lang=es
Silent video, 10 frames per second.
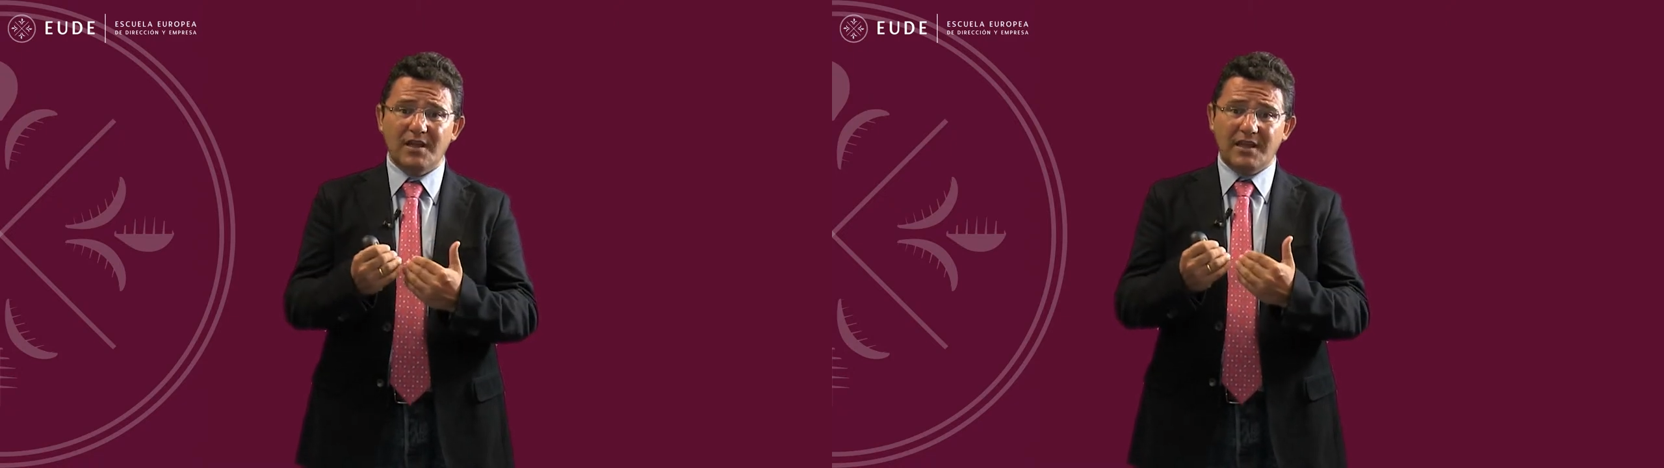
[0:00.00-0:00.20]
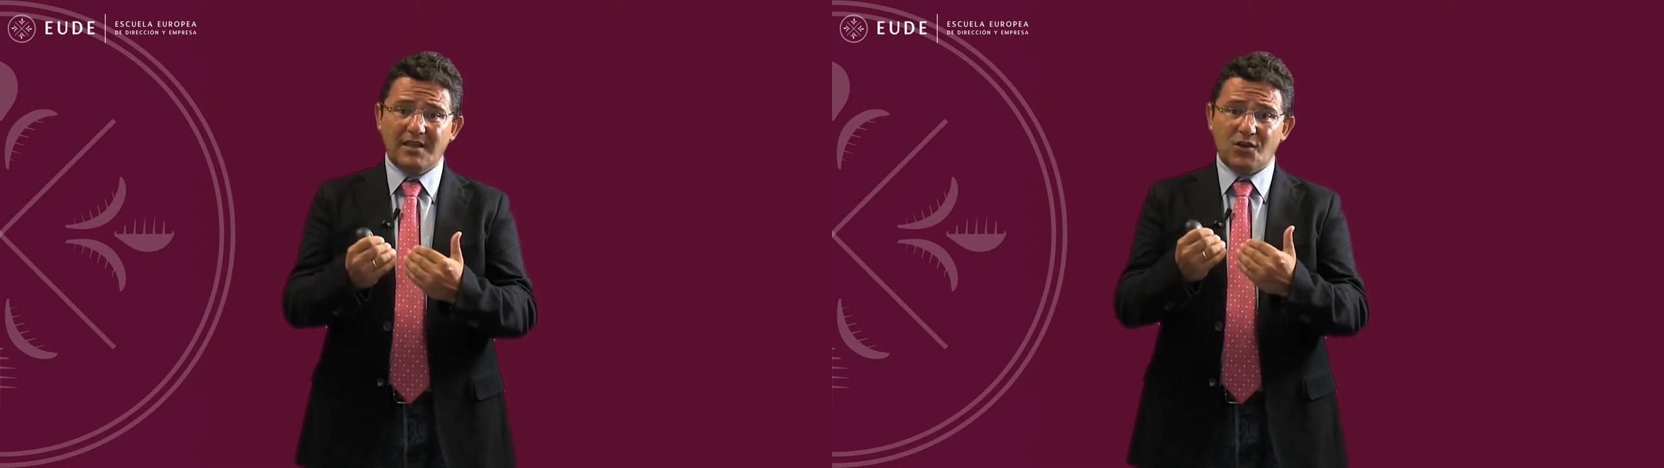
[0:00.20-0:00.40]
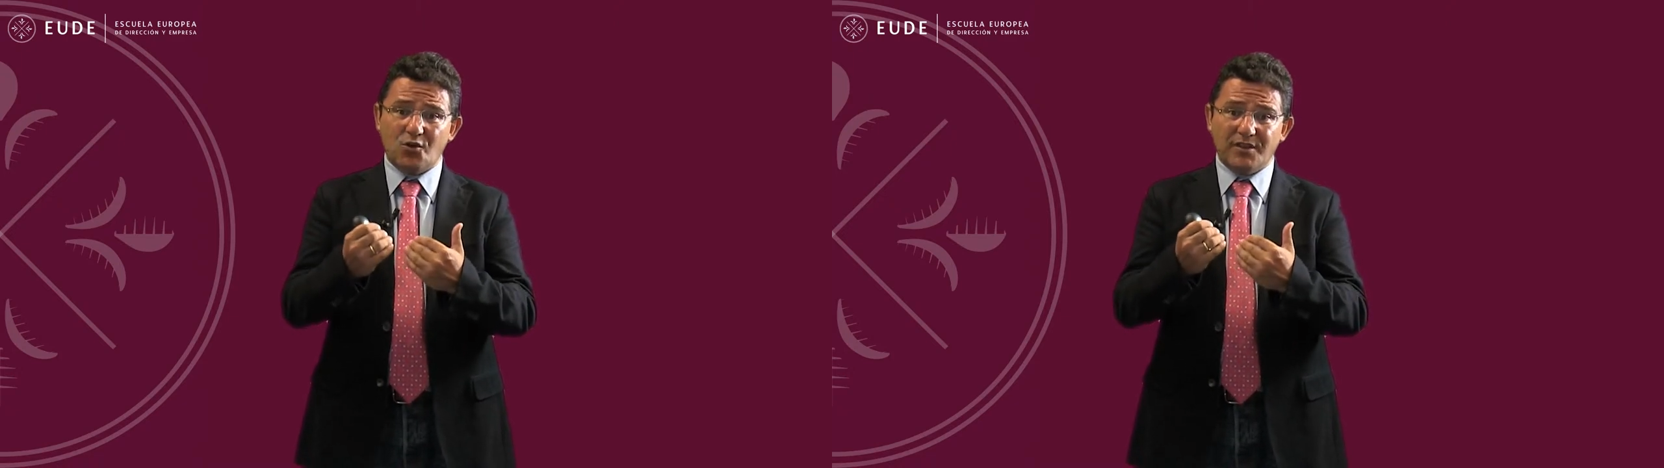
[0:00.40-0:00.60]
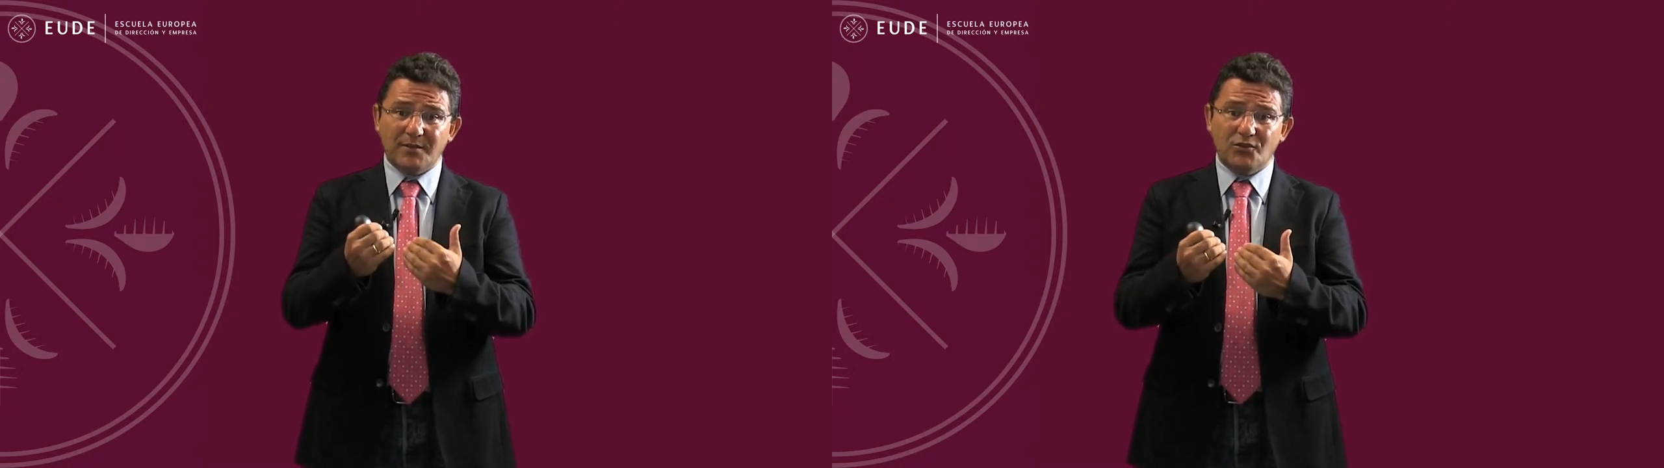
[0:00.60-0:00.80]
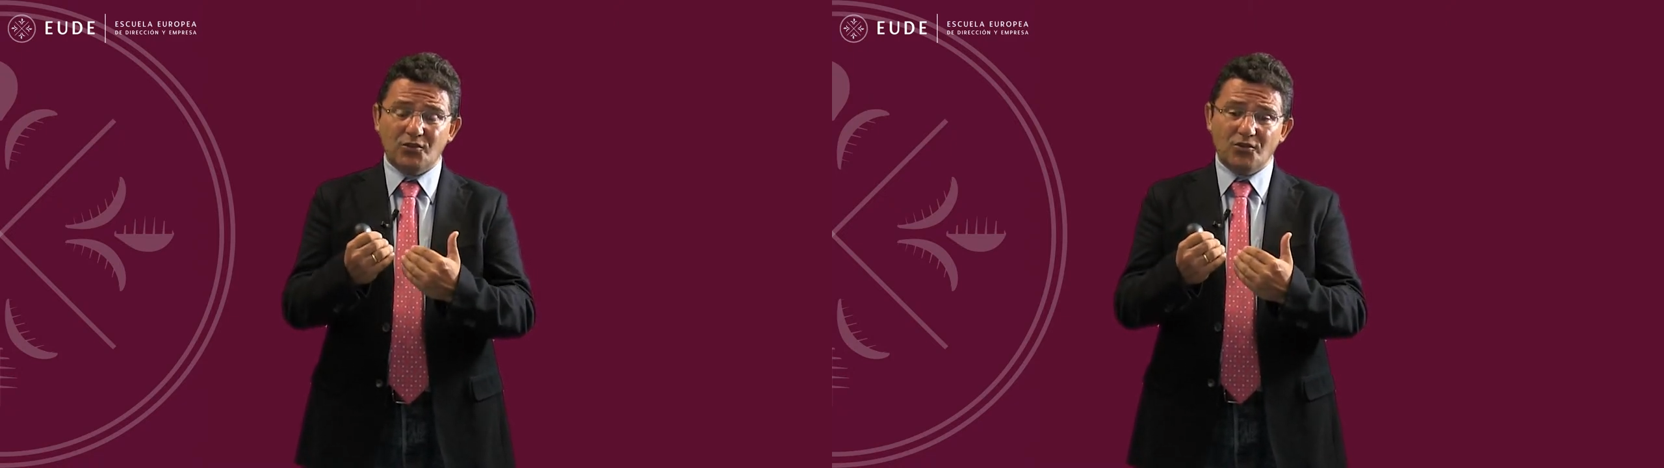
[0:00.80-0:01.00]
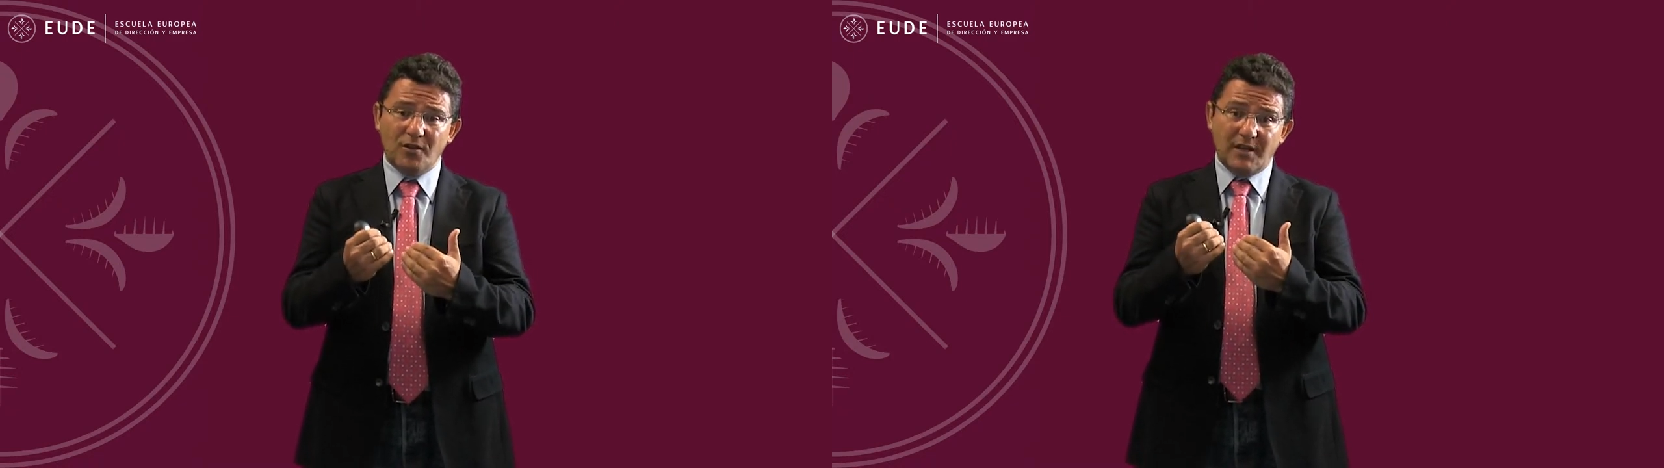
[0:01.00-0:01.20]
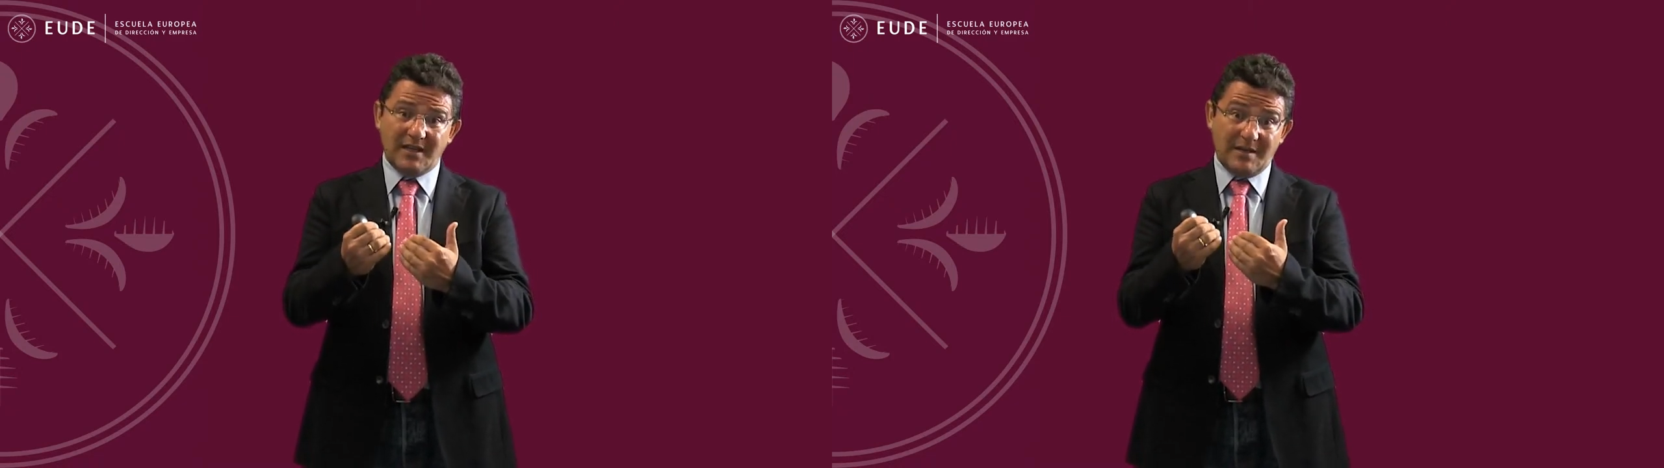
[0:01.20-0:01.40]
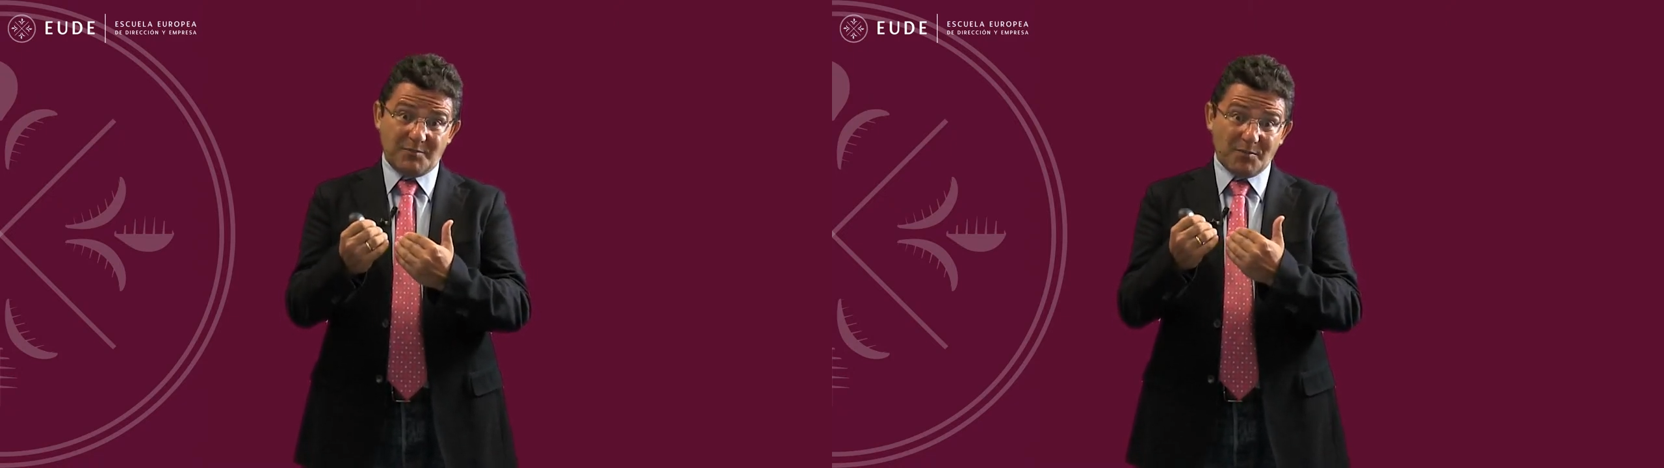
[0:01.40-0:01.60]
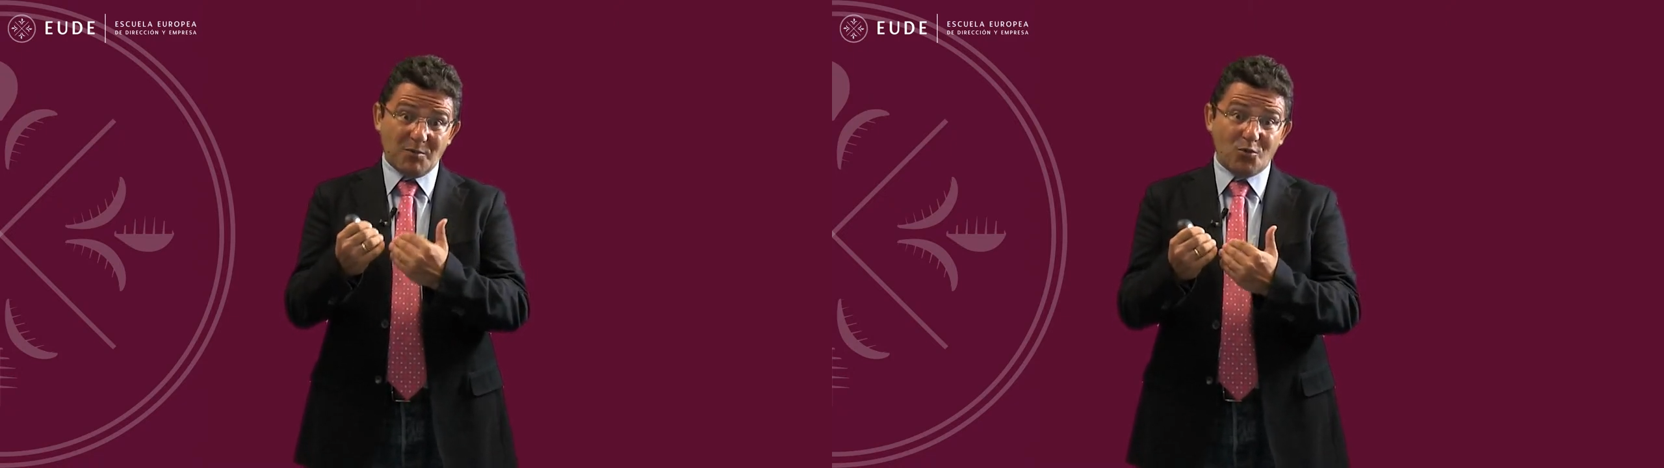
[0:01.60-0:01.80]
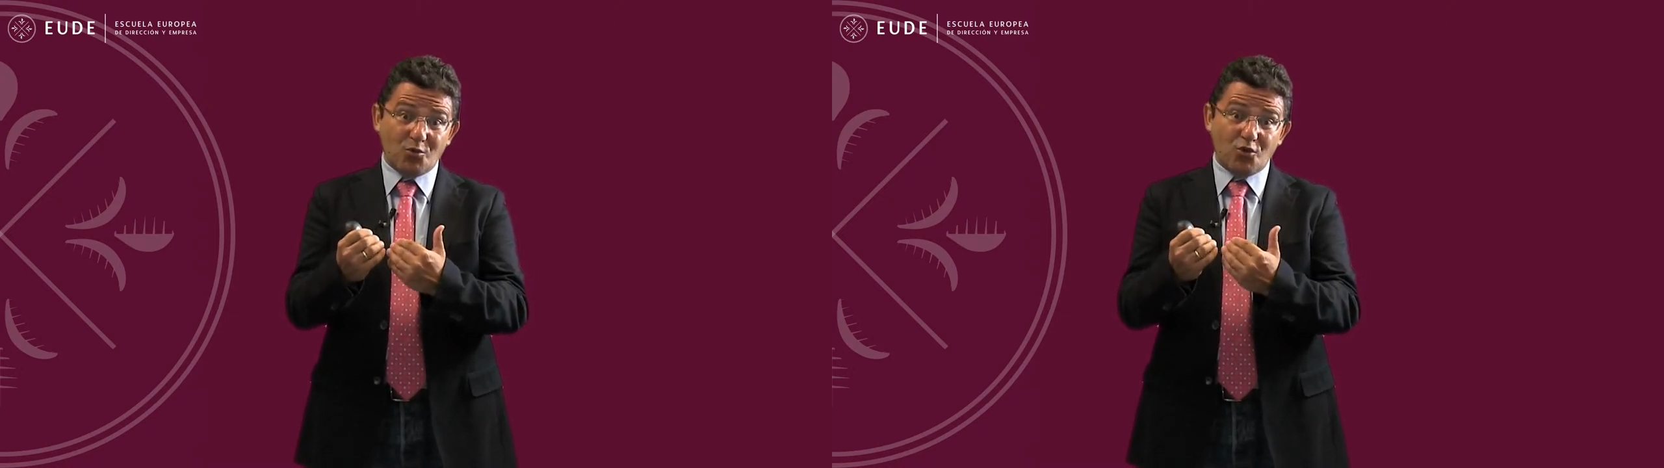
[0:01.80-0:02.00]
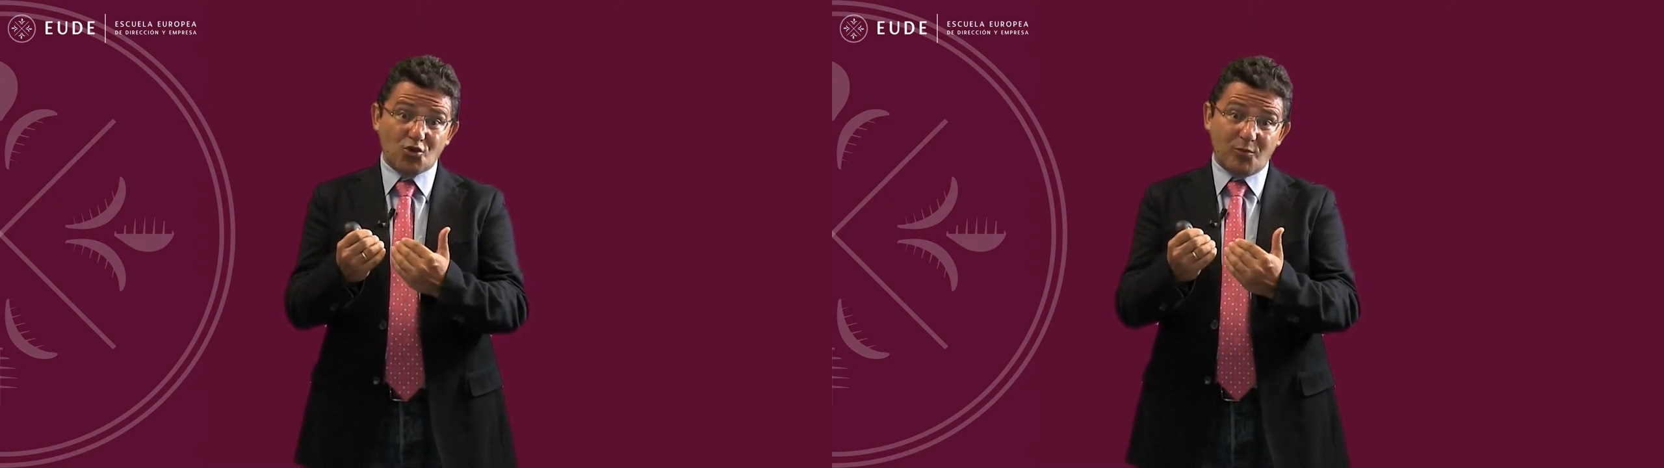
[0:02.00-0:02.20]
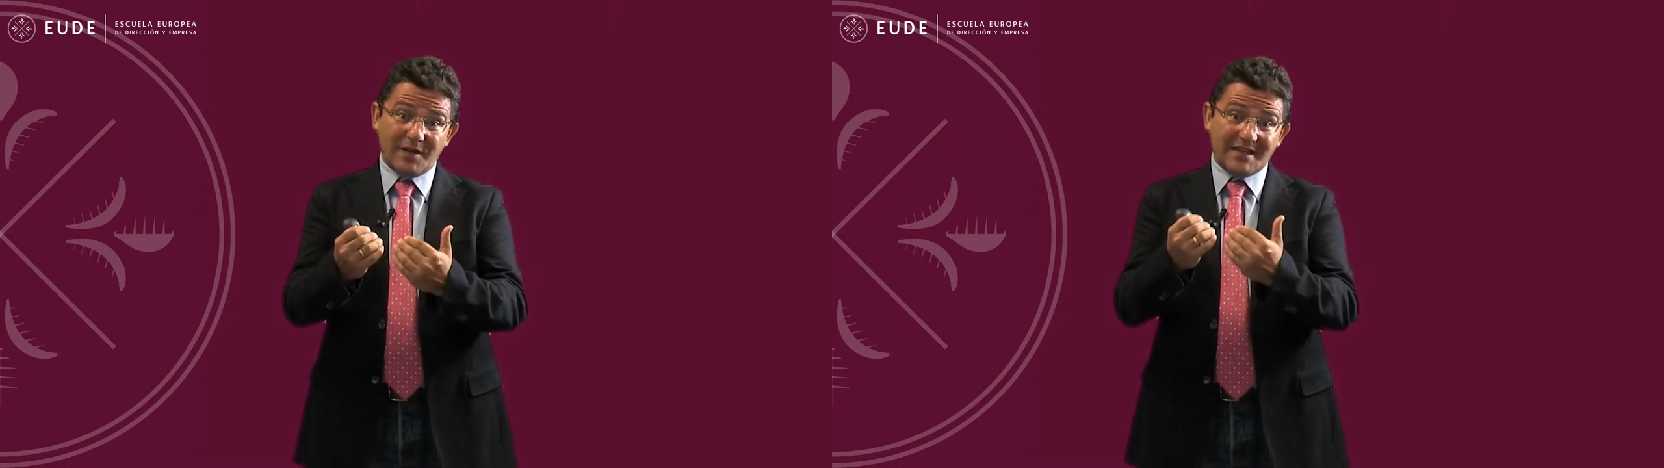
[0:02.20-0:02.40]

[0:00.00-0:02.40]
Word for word: en el concepto, en el propio módulo sobre